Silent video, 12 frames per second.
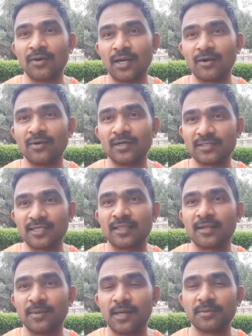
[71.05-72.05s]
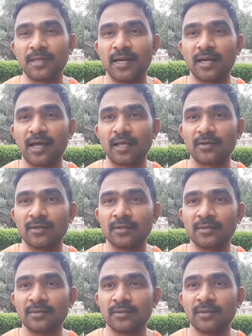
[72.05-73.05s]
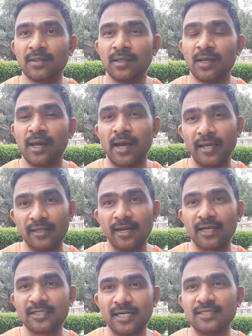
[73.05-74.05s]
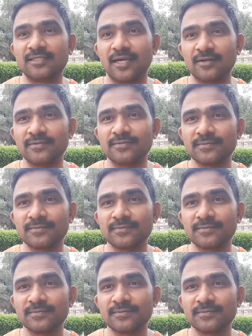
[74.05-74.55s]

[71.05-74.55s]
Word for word: ఉన్నటువంటి చంద్రబాబు నాయుడు గారు ఐదు లక్షలు ఇచ్చాడు